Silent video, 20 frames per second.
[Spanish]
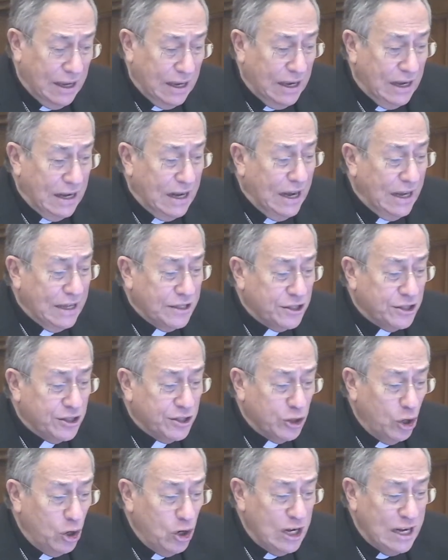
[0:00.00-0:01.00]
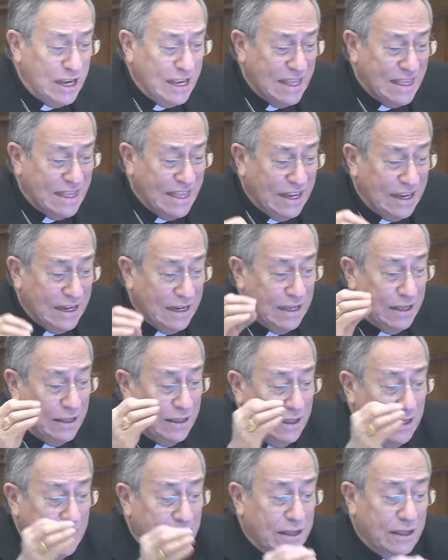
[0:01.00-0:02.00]
La
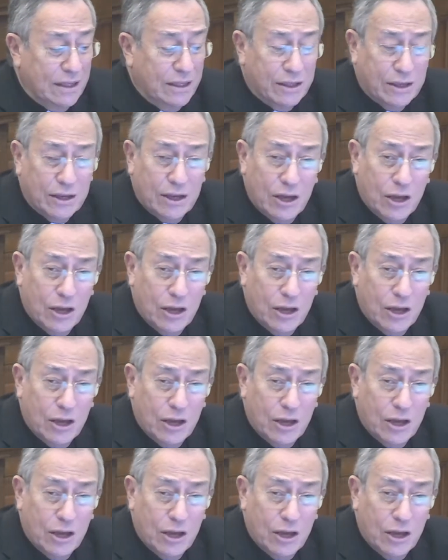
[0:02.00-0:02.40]
solidaridad